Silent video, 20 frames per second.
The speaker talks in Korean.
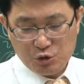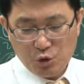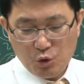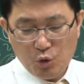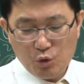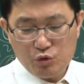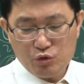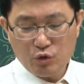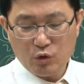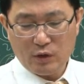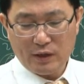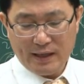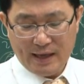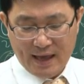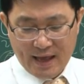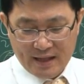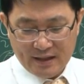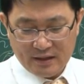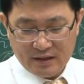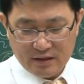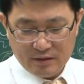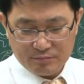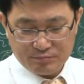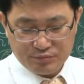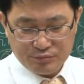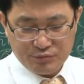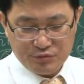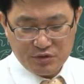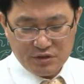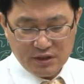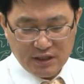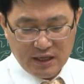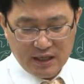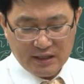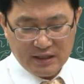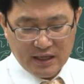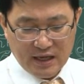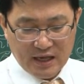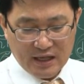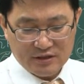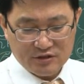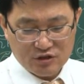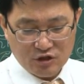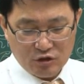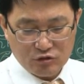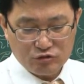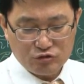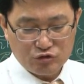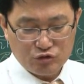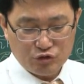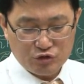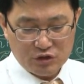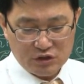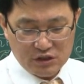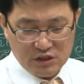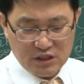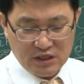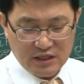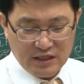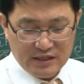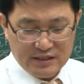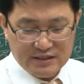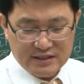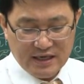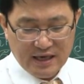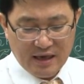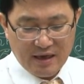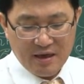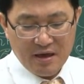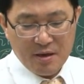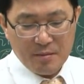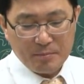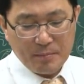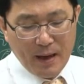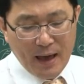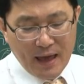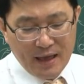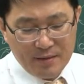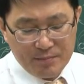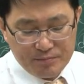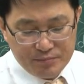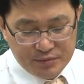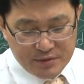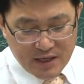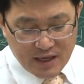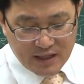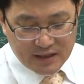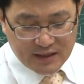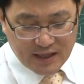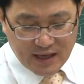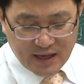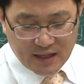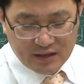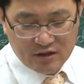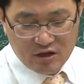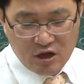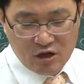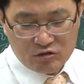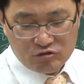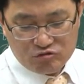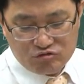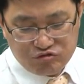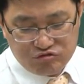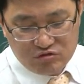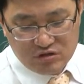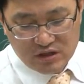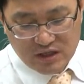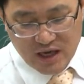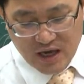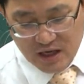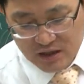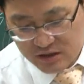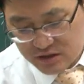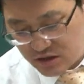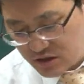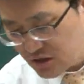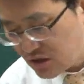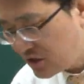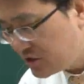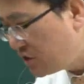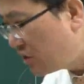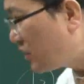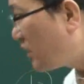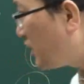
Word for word: 효율 N 부식에 대한 정수 C 일제 파이프에 대한 두께는